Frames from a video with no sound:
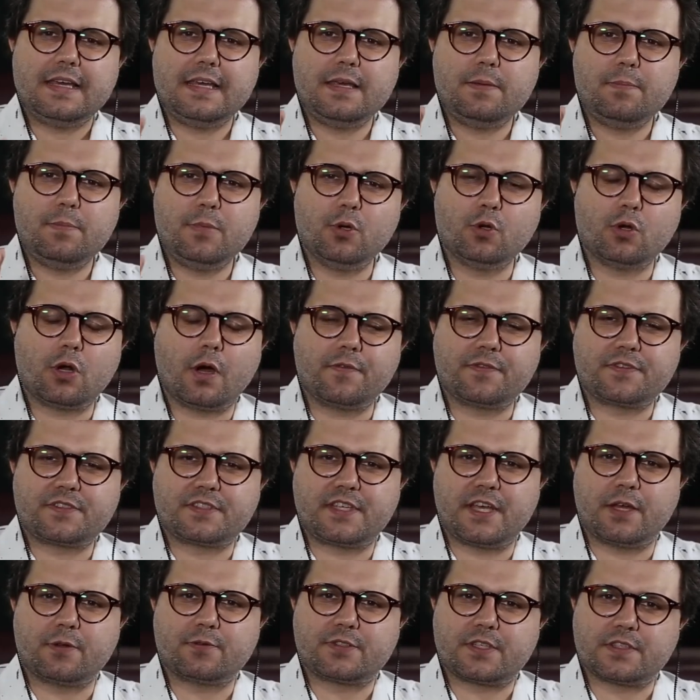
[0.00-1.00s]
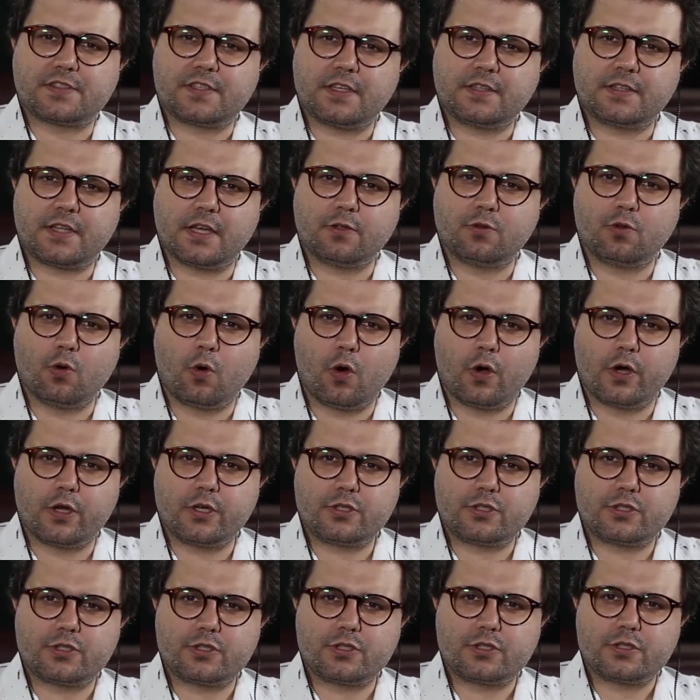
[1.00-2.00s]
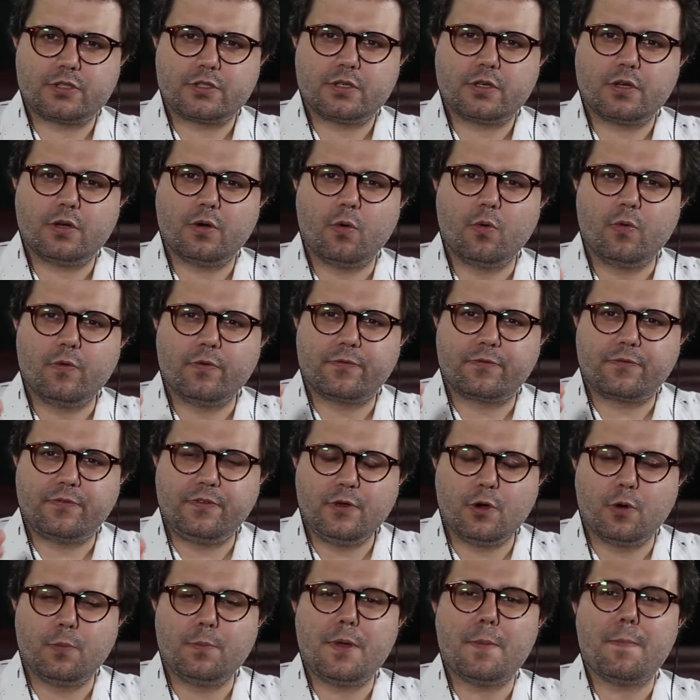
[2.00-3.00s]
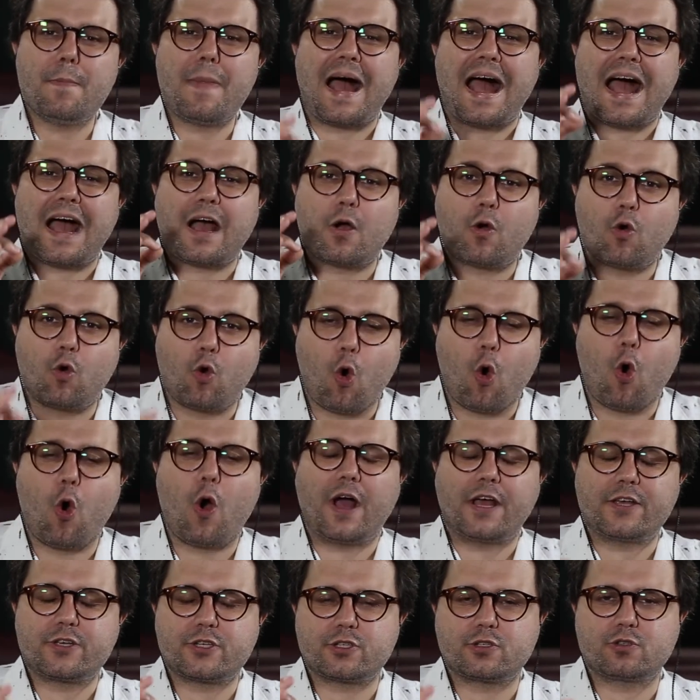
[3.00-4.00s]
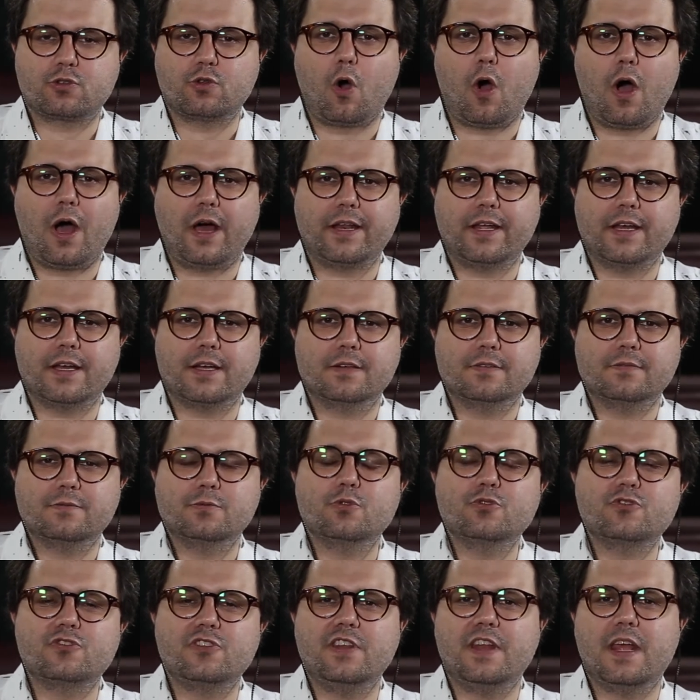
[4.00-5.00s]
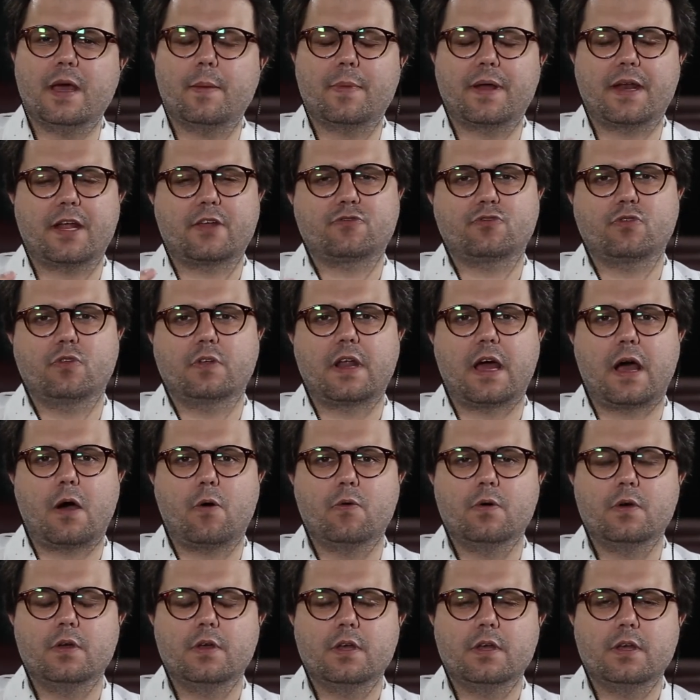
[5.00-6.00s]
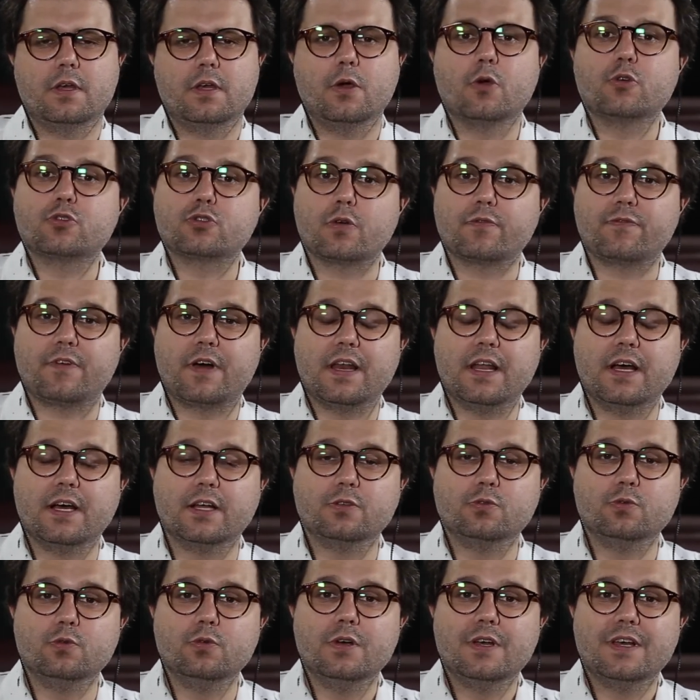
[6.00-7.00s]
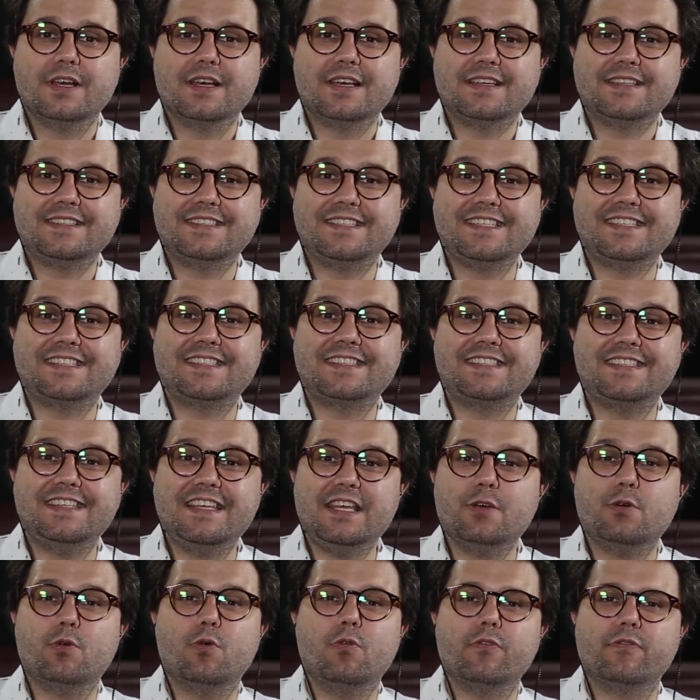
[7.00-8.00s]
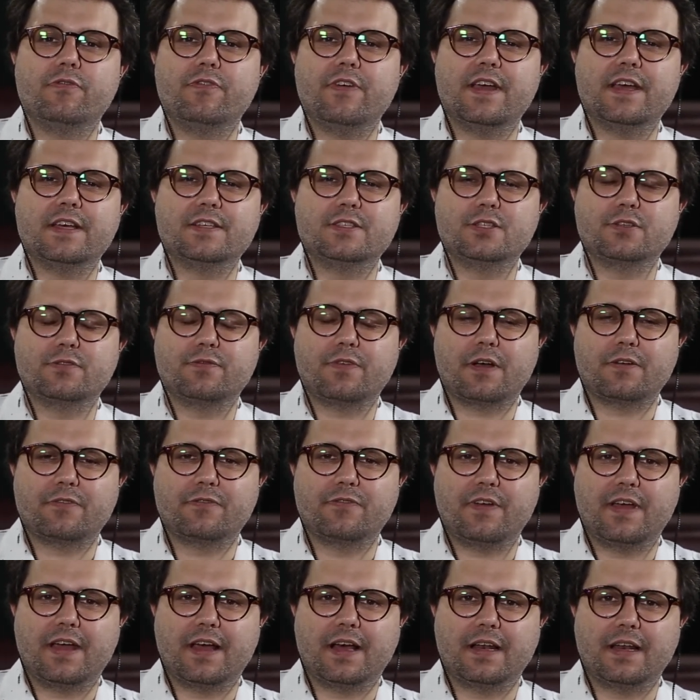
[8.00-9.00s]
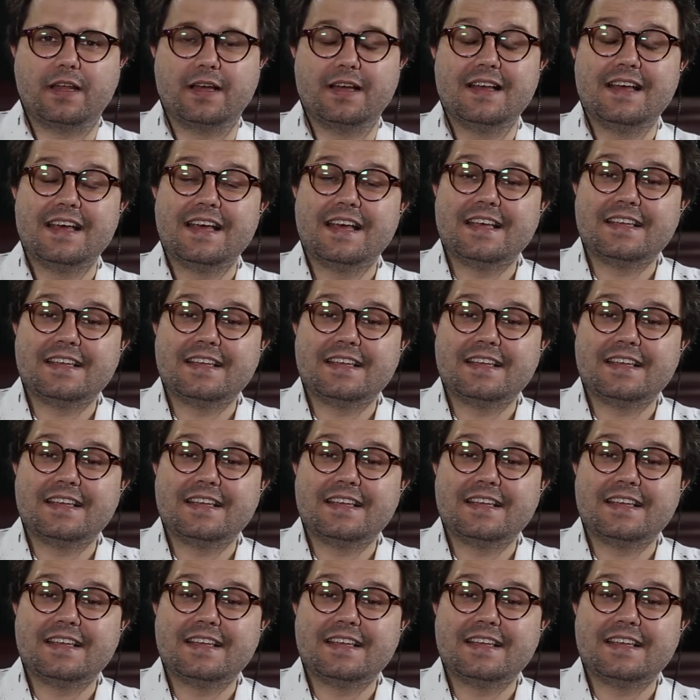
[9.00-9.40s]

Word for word: Em 1962, um filme marcou a história do cinema nacional. Eu estou falando de Cinco Vezes Favela.